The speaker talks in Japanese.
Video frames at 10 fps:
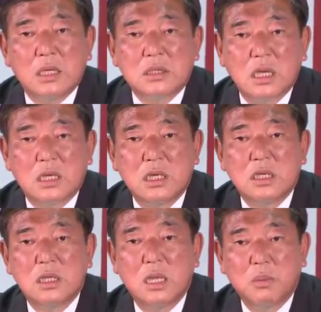参議
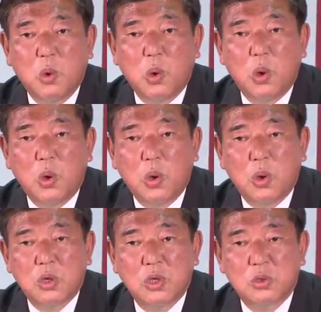院でも
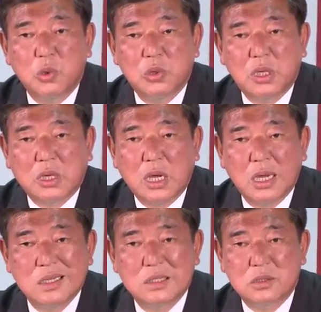与党で過
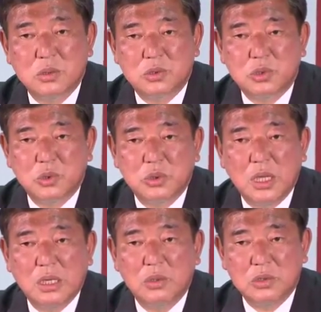半数を頂
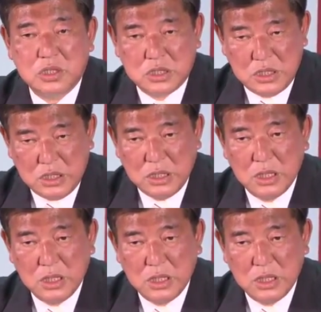戴をし